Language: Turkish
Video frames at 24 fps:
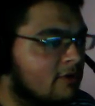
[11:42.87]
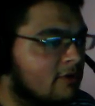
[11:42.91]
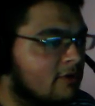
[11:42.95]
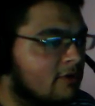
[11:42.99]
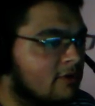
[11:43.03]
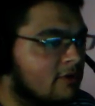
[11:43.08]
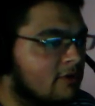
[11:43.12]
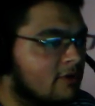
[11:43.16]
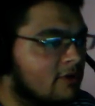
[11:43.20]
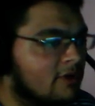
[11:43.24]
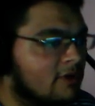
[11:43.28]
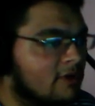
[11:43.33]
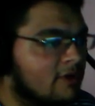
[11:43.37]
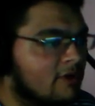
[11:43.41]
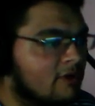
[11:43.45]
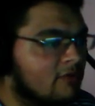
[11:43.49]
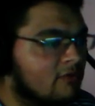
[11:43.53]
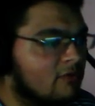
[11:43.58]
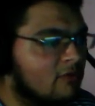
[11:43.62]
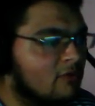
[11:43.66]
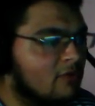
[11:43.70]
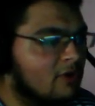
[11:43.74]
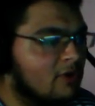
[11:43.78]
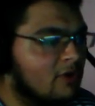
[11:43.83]
İngiliz
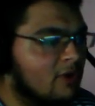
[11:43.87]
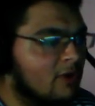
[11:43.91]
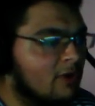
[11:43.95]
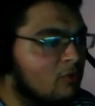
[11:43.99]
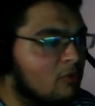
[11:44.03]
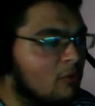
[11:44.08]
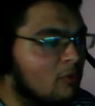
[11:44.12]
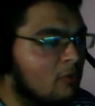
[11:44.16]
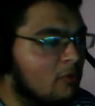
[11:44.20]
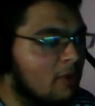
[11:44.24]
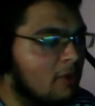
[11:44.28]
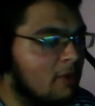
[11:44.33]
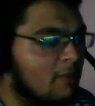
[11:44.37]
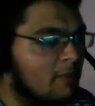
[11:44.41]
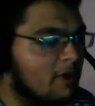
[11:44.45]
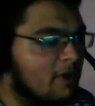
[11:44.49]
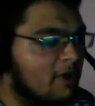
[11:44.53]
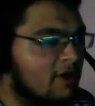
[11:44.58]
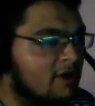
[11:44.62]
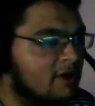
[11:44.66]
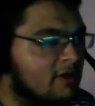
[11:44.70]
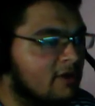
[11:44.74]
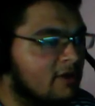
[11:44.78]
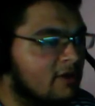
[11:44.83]
rolü yapıyorum
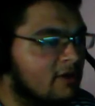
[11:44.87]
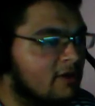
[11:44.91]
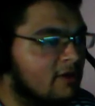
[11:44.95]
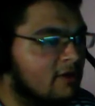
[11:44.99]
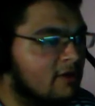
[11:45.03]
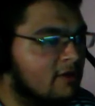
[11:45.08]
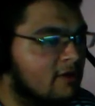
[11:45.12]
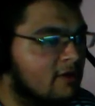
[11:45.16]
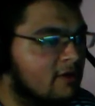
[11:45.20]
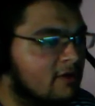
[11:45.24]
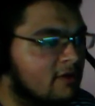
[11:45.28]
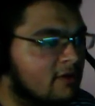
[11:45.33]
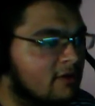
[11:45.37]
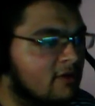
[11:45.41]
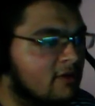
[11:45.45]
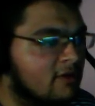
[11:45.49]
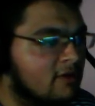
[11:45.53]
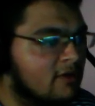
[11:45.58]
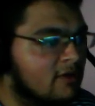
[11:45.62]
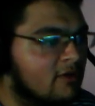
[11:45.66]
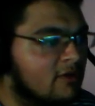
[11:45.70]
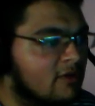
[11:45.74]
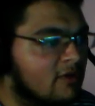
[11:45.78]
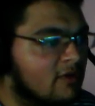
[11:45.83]
pampa.
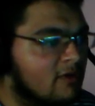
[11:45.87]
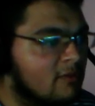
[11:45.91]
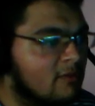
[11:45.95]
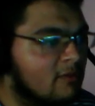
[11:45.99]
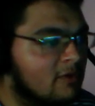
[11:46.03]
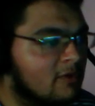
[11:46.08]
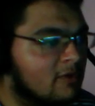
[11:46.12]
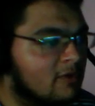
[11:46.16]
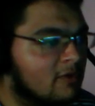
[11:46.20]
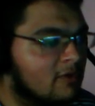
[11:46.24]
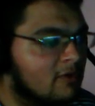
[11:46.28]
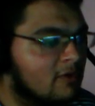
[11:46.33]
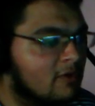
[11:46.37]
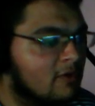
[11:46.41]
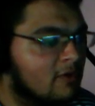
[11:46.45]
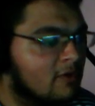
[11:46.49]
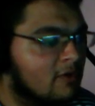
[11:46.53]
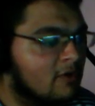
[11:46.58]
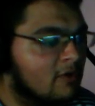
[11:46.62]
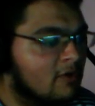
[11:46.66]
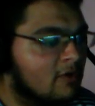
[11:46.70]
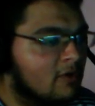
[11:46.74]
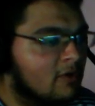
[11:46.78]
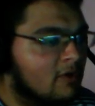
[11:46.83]
Yiyeceğim mi?
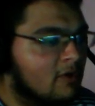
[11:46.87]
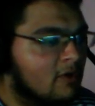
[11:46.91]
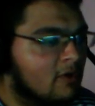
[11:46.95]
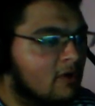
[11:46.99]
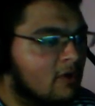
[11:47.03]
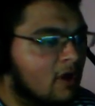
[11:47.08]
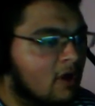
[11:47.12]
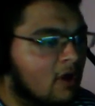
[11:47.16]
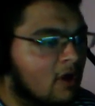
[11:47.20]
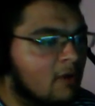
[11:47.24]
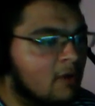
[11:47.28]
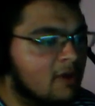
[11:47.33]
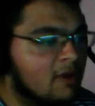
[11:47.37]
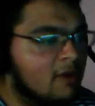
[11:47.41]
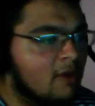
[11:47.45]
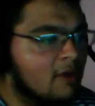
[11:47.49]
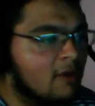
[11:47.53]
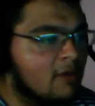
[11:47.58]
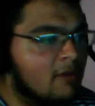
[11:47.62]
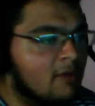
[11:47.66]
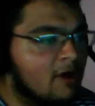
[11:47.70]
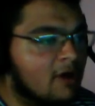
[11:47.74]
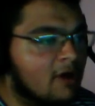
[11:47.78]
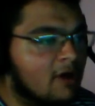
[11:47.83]
Aman
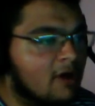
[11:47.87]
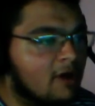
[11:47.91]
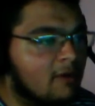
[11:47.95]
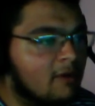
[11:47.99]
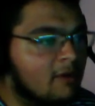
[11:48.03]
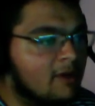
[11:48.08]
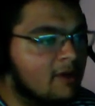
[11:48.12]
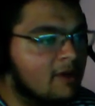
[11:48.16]
abi bak eleman.